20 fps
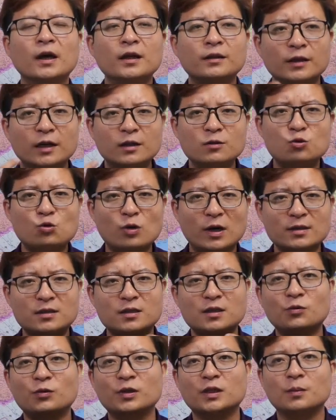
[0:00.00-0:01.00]
能装
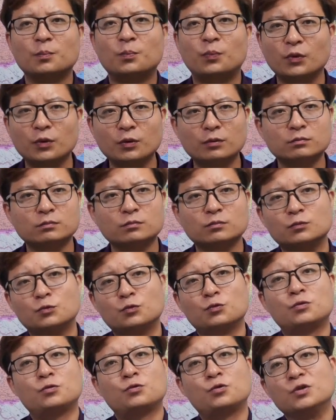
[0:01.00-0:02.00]
是因为你不用
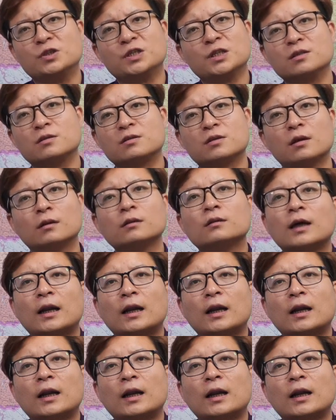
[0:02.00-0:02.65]
去竞争，